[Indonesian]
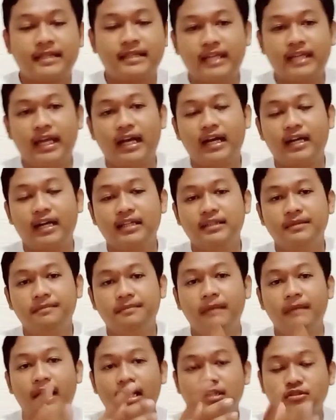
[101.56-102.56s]
Saya
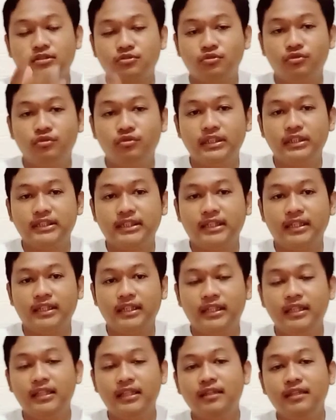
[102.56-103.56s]
akan bahas dulu di
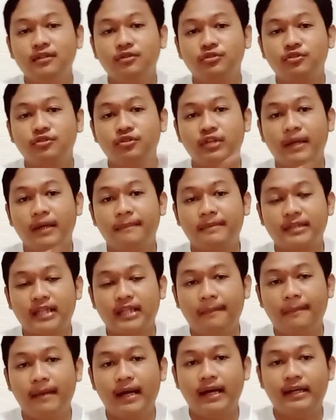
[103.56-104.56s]
sini. Untuk yang
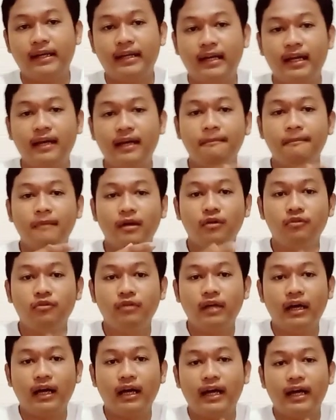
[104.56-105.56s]
pertama adalah
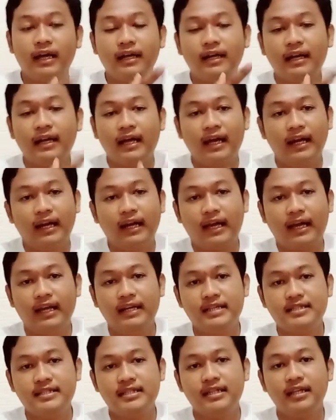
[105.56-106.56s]
menggunakan
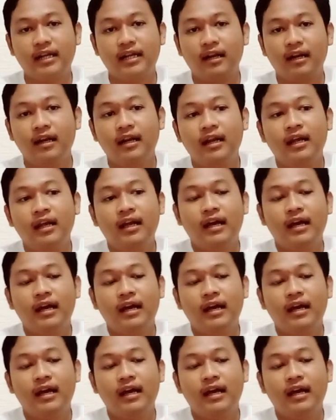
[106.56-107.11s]
alkali sealer.